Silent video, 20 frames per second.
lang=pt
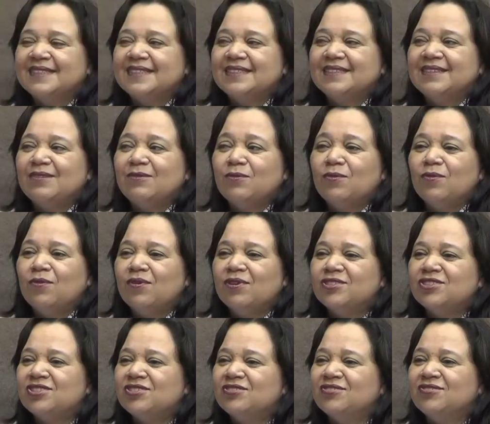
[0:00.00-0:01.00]
Eu
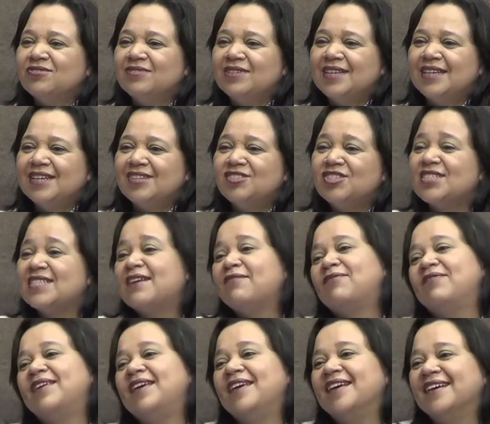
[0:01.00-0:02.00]
gosto do que
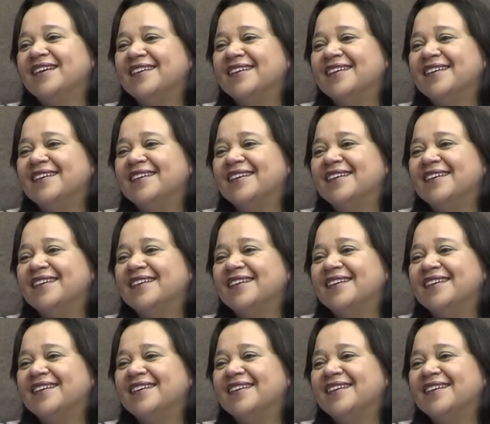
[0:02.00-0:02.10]
desafia.